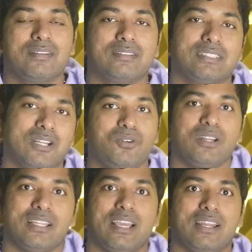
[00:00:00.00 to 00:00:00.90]
జనం
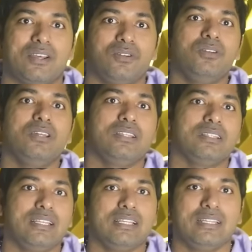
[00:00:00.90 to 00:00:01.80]
కూడా అదే అన్నారు
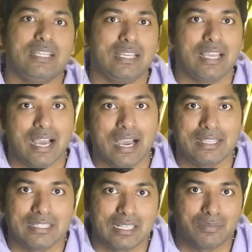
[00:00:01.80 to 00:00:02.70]
దీన్ని ఆ
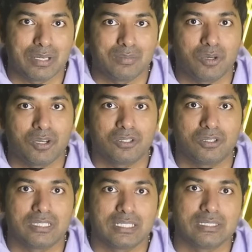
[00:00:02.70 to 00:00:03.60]
ఇద్దరే బ్రెడ్ మొక్కలతో
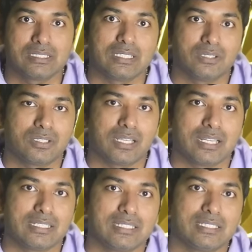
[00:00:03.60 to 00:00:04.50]
చికెన్ స్కిన్తో
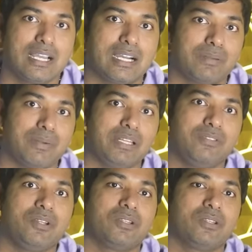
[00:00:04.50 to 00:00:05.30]
తయారు చేసి అక్కడ పెట్టి వీడియో